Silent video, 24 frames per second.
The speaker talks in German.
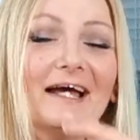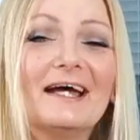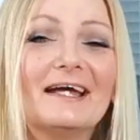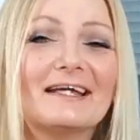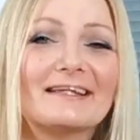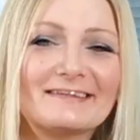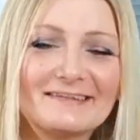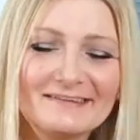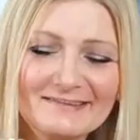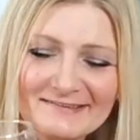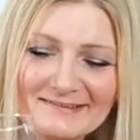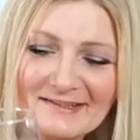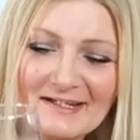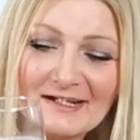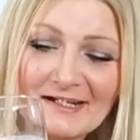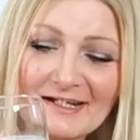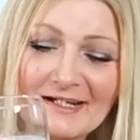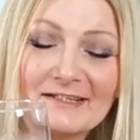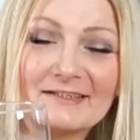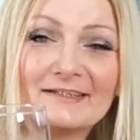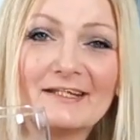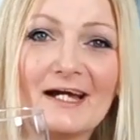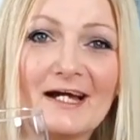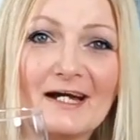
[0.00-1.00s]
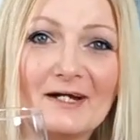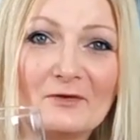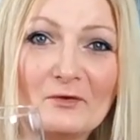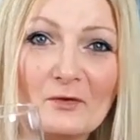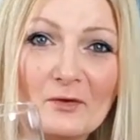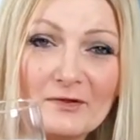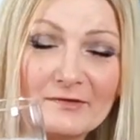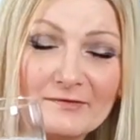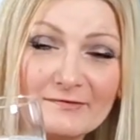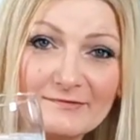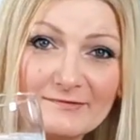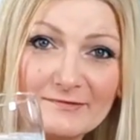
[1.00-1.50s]
Es ist gar kein
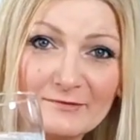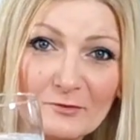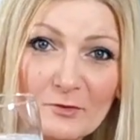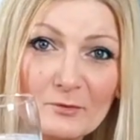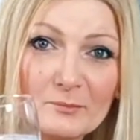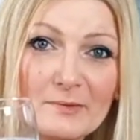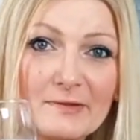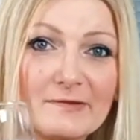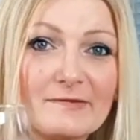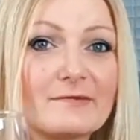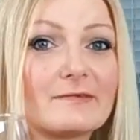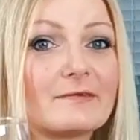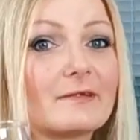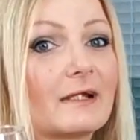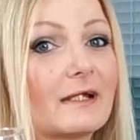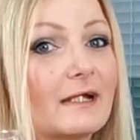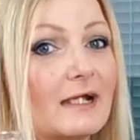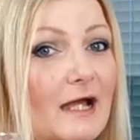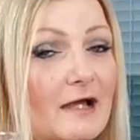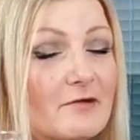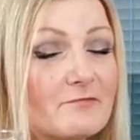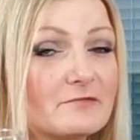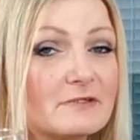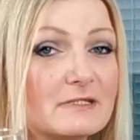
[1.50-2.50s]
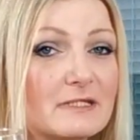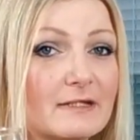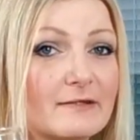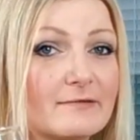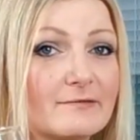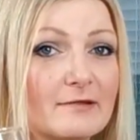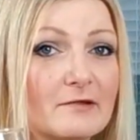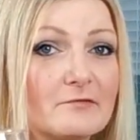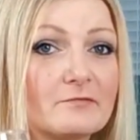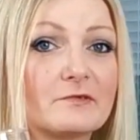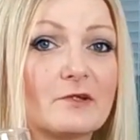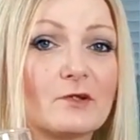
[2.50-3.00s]
Ahornsirup, es ist
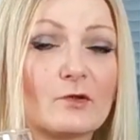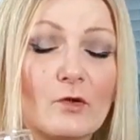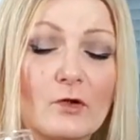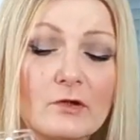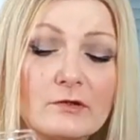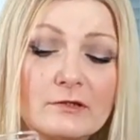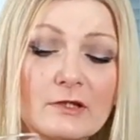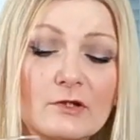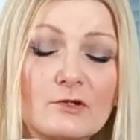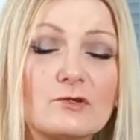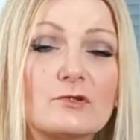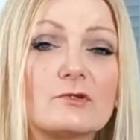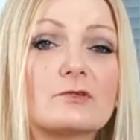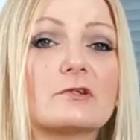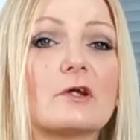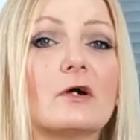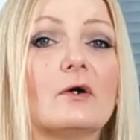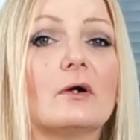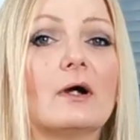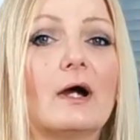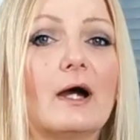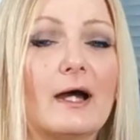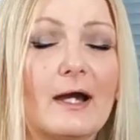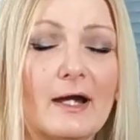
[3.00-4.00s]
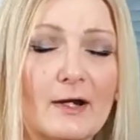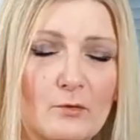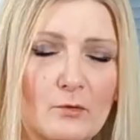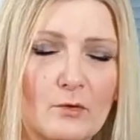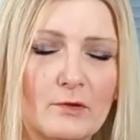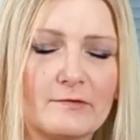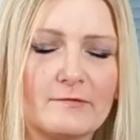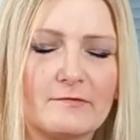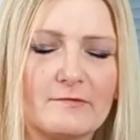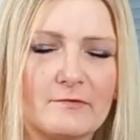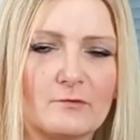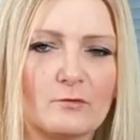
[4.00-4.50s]
Agavendicksaft. Ihr könnt natürlich auch
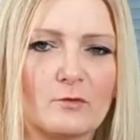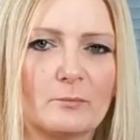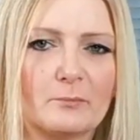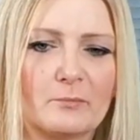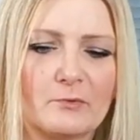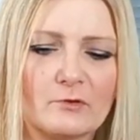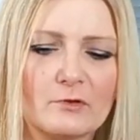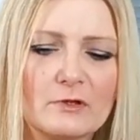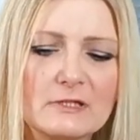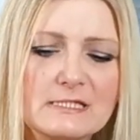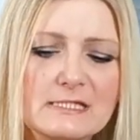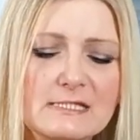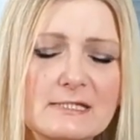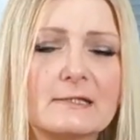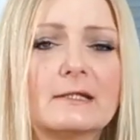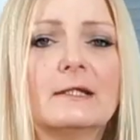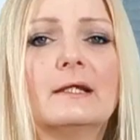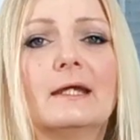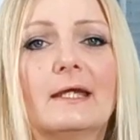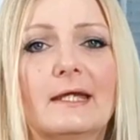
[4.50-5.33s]
Ahornsirup benutzen.